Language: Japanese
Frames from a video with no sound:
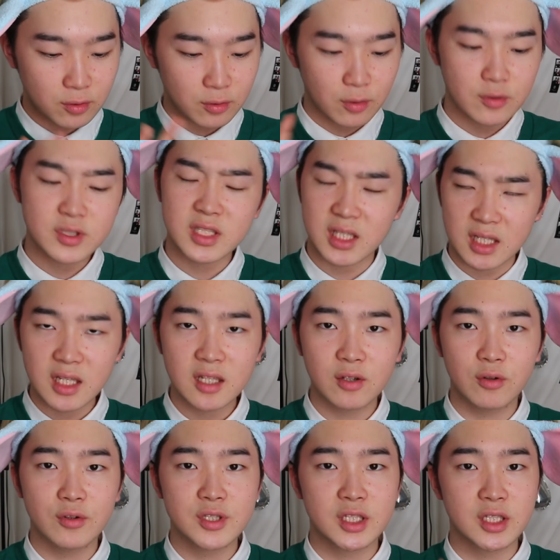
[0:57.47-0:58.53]
公式
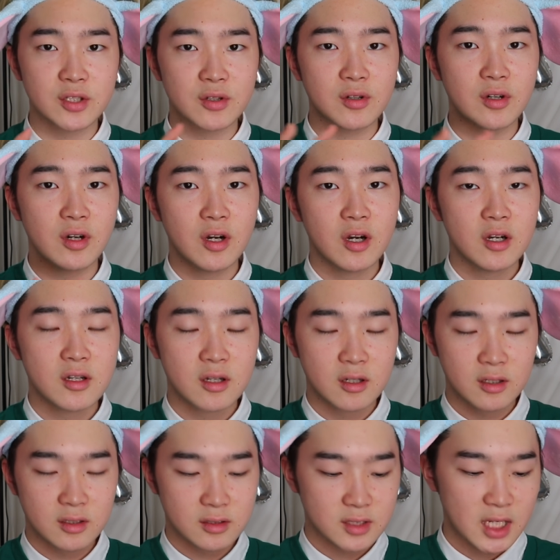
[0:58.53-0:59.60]
の
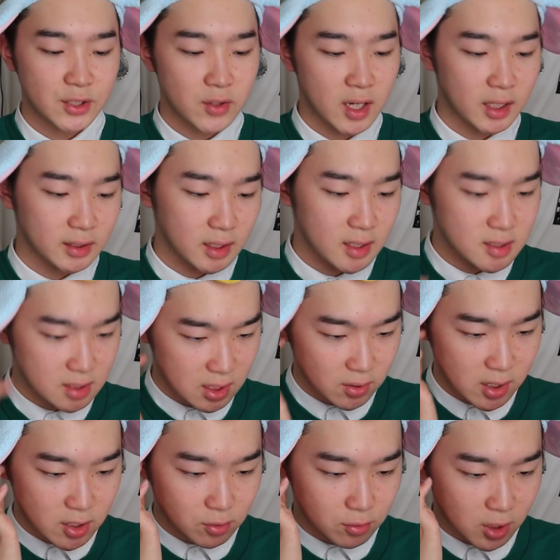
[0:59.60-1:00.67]
サイトで買ったんですけ
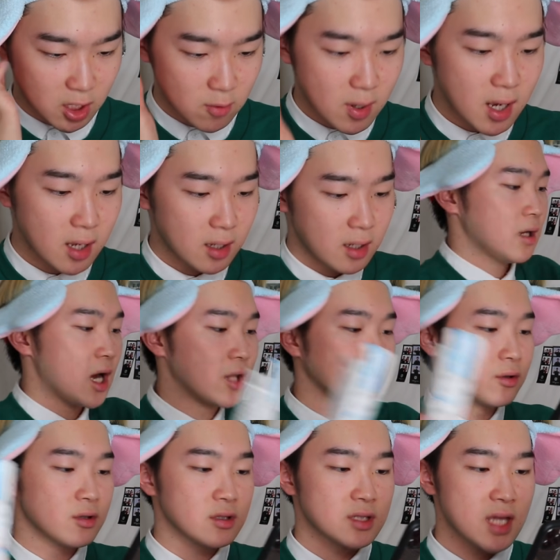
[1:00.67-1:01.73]
ど、これは、
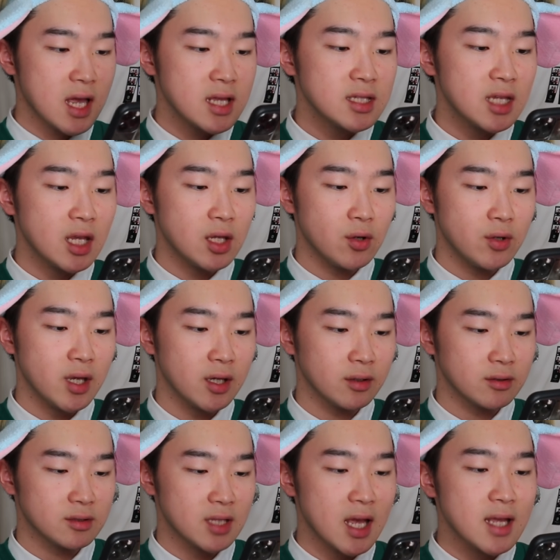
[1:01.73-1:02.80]

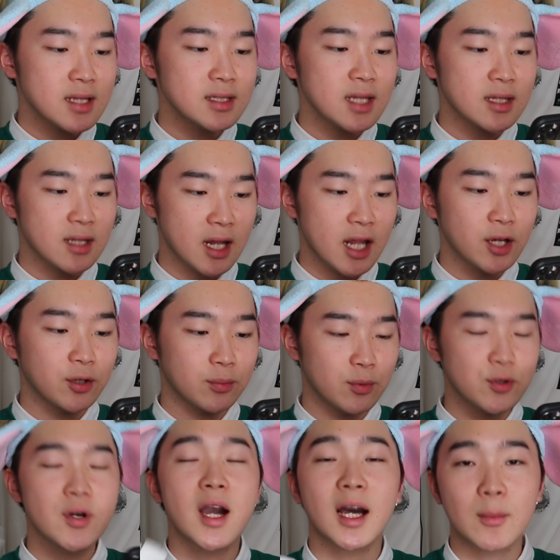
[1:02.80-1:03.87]
3700、
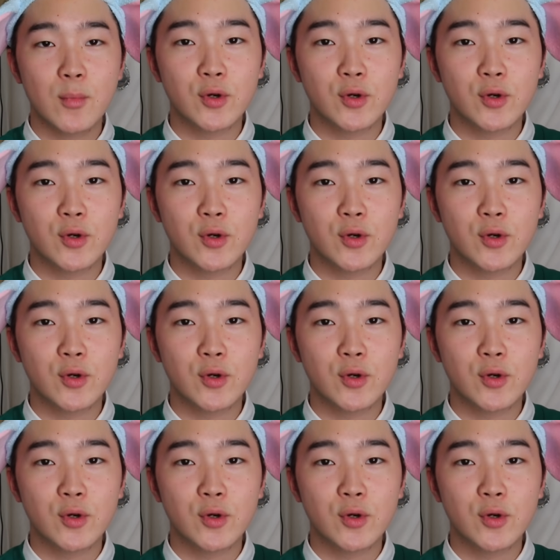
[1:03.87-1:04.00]
僕が